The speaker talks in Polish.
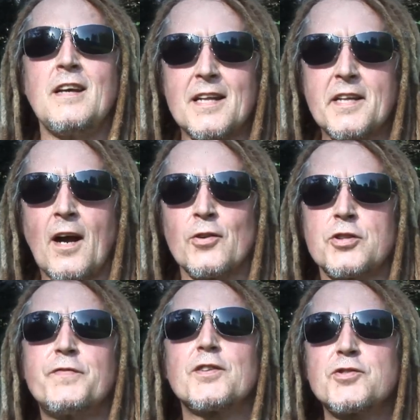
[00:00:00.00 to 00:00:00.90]
ja tego
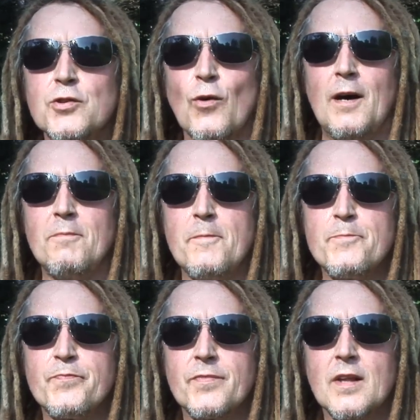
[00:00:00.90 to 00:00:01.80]
doświadczyłem,
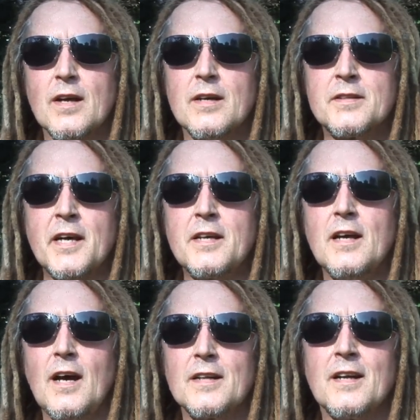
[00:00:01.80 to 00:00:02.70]
tej,
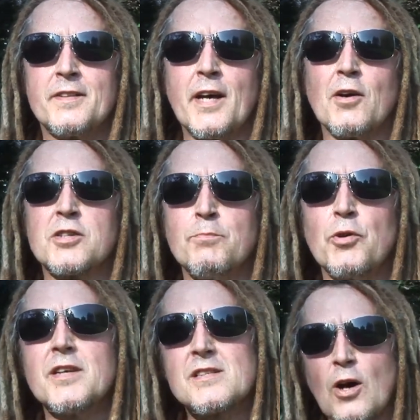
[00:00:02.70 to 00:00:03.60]
tego, że
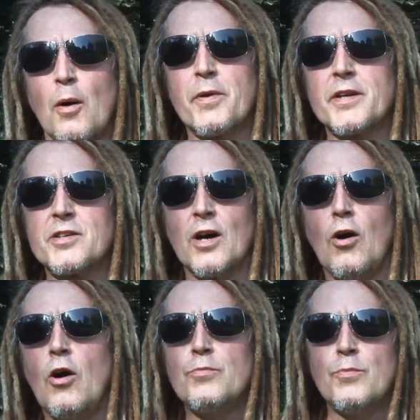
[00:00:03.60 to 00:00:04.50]
Bóg jest dobry, że
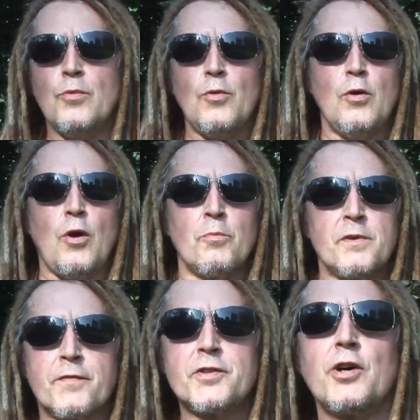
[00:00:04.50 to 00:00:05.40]
On
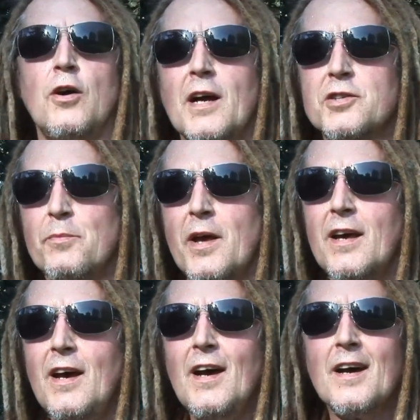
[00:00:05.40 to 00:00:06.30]
mnie wyciąga, że mnie
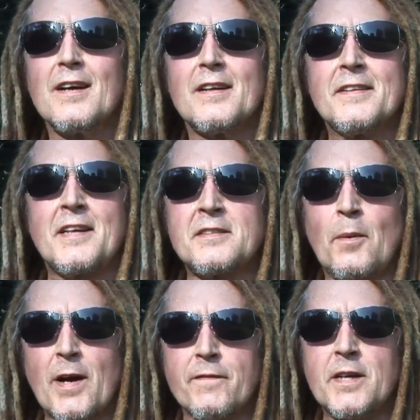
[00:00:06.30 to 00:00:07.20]
tak
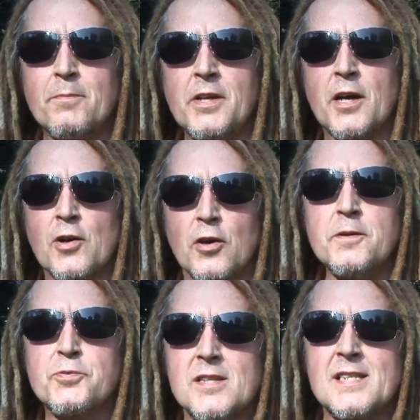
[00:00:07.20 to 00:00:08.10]
naprawdę mnie
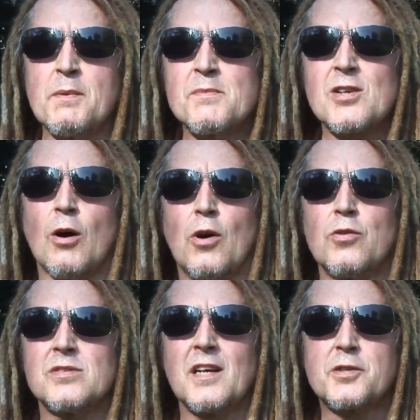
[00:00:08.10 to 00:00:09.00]
chroni przed samym sobą,
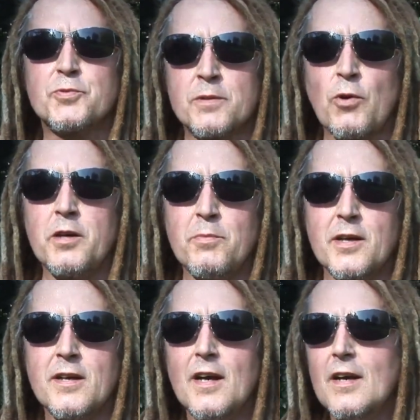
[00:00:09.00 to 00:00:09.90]
to znaczy przed
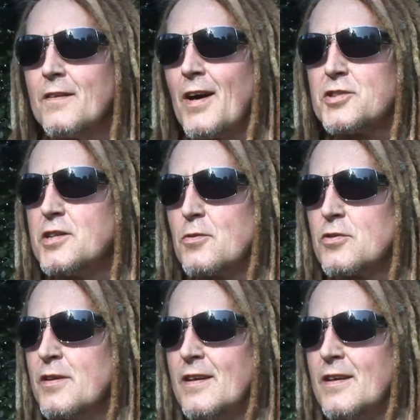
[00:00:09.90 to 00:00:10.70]
moimi właśnie e,